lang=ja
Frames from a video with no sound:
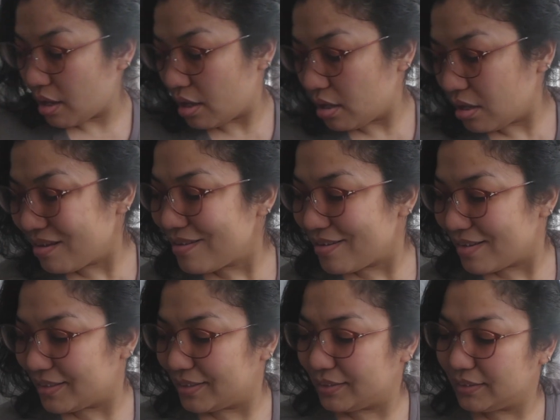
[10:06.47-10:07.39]

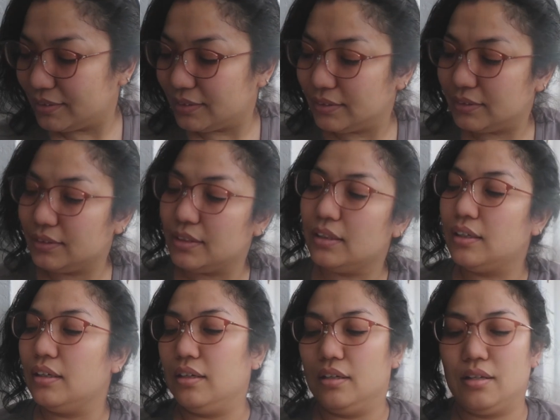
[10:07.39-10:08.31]
And
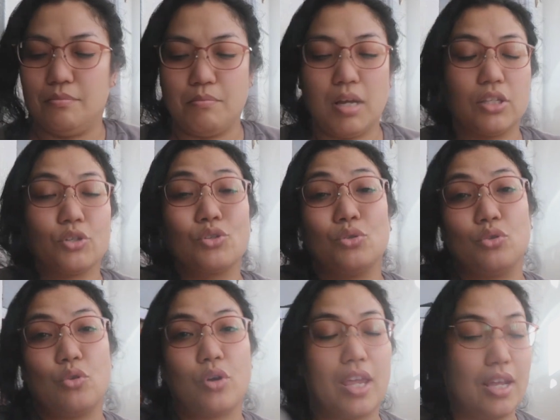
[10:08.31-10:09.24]
また収
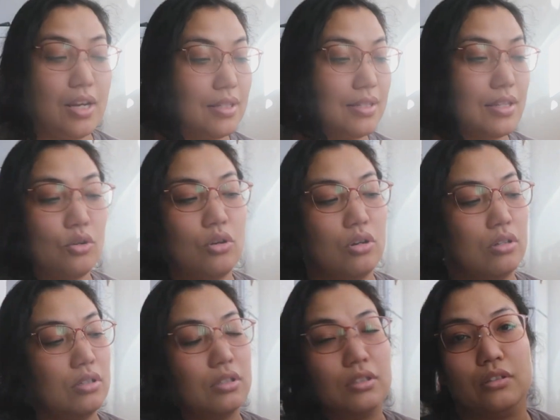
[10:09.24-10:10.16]
納系なんですけど
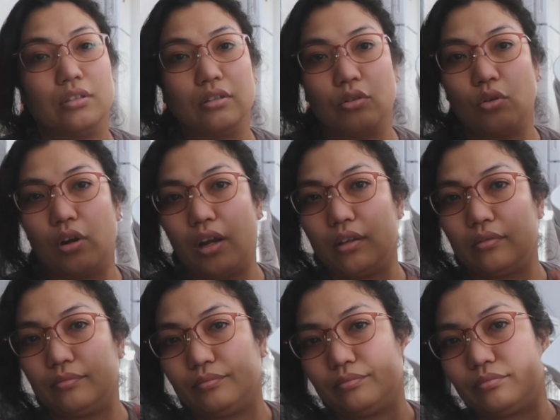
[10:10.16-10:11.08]
これ
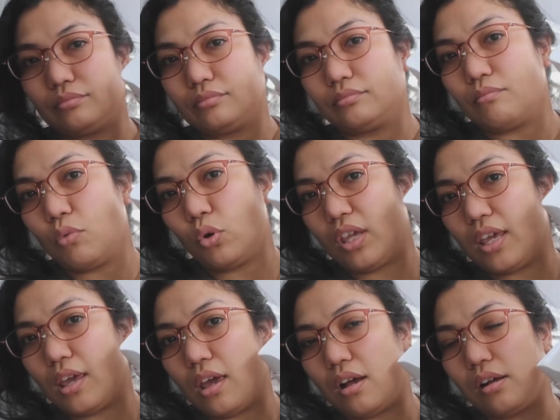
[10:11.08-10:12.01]
も
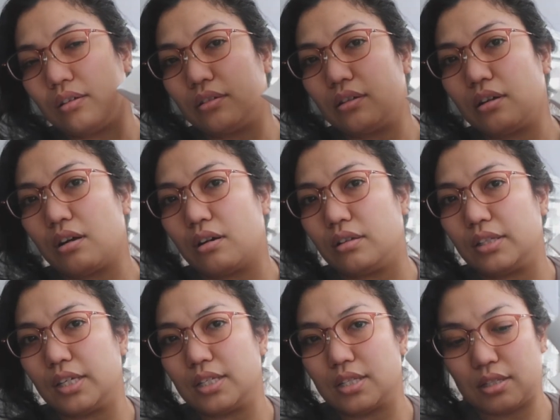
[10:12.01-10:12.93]
IKEA から
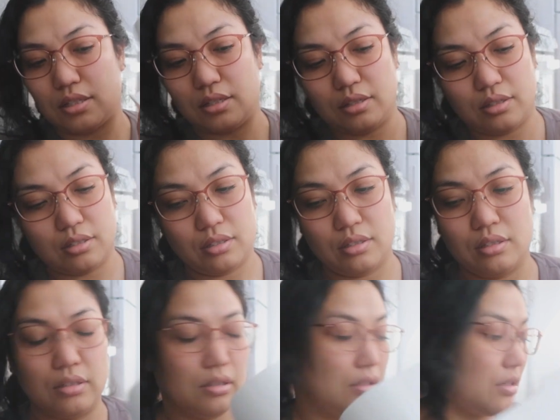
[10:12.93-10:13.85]
です
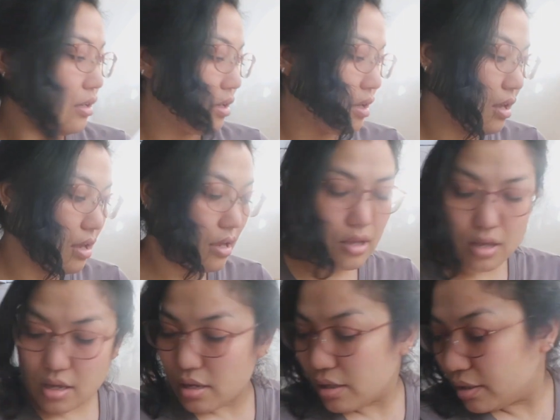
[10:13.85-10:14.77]

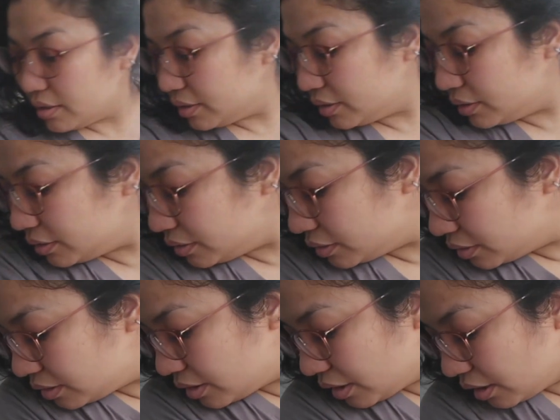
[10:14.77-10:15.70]

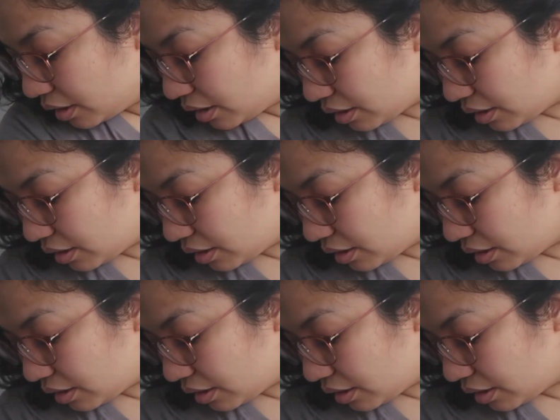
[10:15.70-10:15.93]
And